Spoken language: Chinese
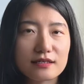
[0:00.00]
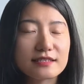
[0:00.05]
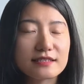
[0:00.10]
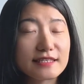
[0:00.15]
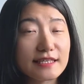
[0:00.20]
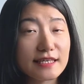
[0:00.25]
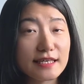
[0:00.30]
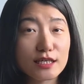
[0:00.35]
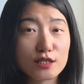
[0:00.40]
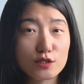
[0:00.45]

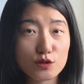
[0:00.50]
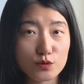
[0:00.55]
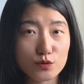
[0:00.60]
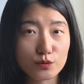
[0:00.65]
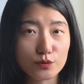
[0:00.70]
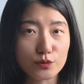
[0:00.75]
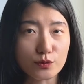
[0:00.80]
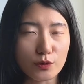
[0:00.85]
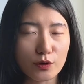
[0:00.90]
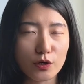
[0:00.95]
第一
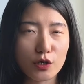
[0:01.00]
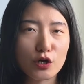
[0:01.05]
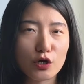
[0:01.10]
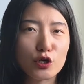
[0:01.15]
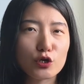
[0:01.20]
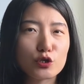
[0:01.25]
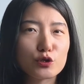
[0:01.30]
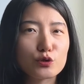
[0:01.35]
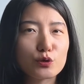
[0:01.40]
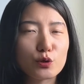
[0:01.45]
组
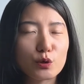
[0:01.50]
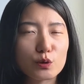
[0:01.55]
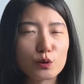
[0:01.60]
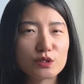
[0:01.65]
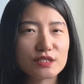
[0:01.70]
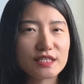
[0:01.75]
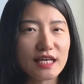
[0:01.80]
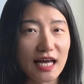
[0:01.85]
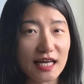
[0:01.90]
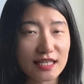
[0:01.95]
用
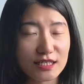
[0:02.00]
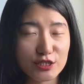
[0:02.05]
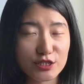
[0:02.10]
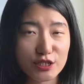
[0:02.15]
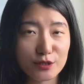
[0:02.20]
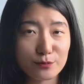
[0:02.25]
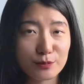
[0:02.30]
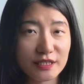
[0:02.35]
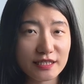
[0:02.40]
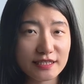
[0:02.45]

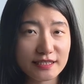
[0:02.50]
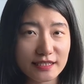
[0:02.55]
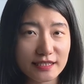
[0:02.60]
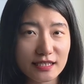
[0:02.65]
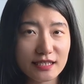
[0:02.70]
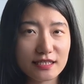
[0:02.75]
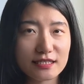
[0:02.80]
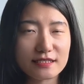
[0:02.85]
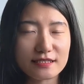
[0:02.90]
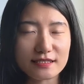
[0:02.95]

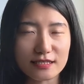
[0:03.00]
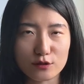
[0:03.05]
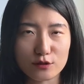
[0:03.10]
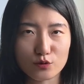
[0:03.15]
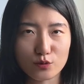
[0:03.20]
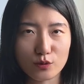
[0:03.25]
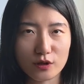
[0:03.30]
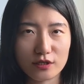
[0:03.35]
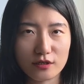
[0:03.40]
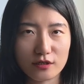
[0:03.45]
ChatGPT 写
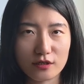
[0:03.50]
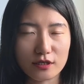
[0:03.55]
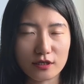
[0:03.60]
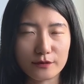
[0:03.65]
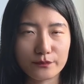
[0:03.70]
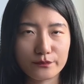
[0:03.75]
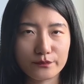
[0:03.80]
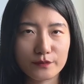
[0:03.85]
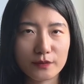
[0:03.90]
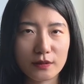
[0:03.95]
作的
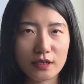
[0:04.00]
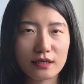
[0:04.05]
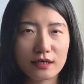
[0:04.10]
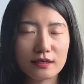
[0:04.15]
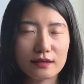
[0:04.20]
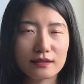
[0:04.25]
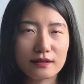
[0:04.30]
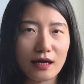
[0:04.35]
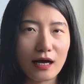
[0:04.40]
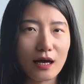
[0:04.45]
人，
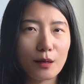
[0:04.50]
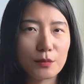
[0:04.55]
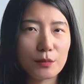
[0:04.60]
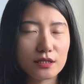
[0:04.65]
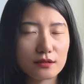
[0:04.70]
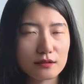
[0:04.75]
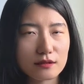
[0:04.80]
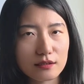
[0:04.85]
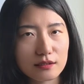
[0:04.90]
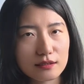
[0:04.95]
他
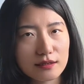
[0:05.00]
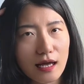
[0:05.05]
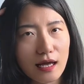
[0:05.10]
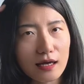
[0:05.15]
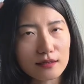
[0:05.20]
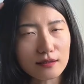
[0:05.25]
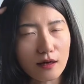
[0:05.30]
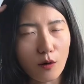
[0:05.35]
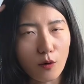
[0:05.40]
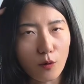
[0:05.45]
们的大
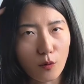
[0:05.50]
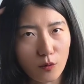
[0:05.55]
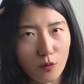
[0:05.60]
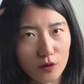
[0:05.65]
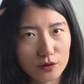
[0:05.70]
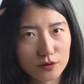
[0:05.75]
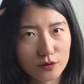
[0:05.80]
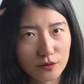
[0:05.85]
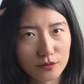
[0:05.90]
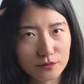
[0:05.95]
脑活
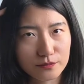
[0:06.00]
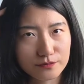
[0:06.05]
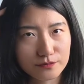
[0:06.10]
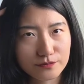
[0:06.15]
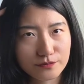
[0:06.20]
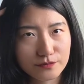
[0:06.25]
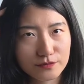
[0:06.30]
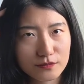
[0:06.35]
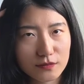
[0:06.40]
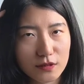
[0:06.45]
动
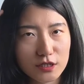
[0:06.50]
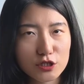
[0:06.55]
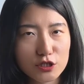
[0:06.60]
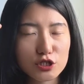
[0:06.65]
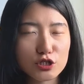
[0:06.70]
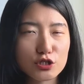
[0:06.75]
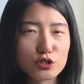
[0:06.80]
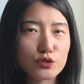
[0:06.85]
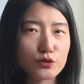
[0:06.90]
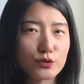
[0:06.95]

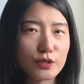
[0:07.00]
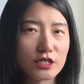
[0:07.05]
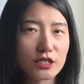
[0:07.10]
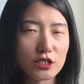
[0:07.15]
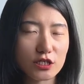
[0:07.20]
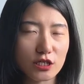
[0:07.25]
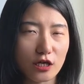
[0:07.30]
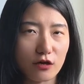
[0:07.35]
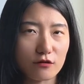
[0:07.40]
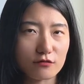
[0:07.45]
是最
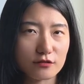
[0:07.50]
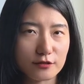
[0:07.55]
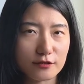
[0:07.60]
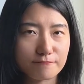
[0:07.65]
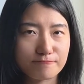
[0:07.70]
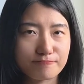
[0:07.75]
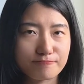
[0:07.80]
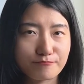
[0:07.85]
少的；